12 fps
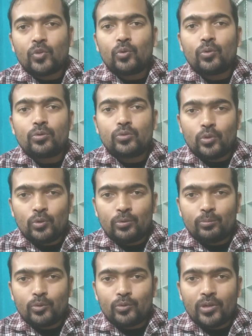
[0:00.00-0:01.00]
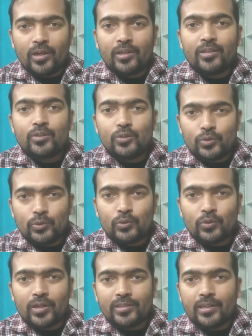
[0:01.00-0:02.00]
তো চলুন বন্ধুরা
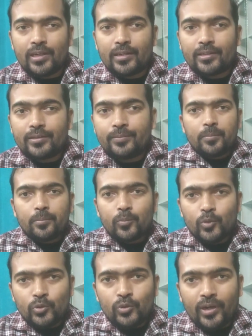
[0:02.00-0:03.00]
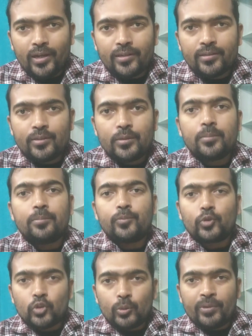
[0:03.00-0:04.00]
শুরু করা যাক বন্ধুরা
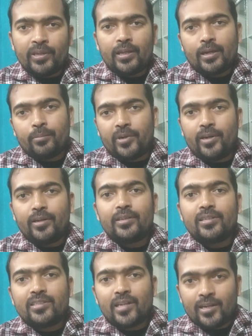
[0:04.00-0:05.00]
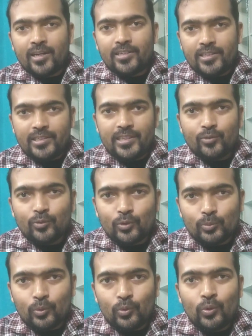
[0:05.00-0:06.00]
প্রথমেই আমরা জানার চেষ্টা
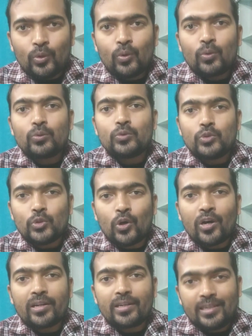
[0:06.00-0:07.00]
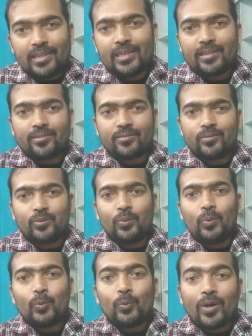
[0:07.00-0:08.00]
করব জ্বর কি
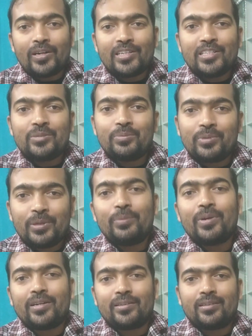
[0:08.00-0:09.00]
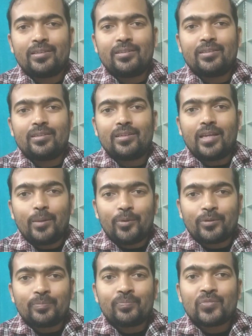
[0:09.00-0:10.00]
হোয়াট ইজ ফিভার
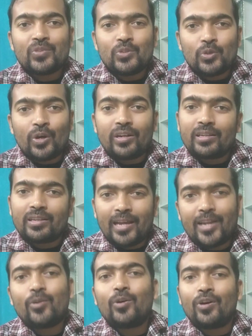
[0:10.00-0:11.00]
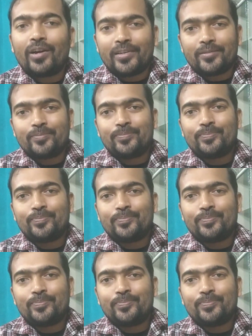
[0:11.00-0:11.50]
এবং জ্বর কেন হয়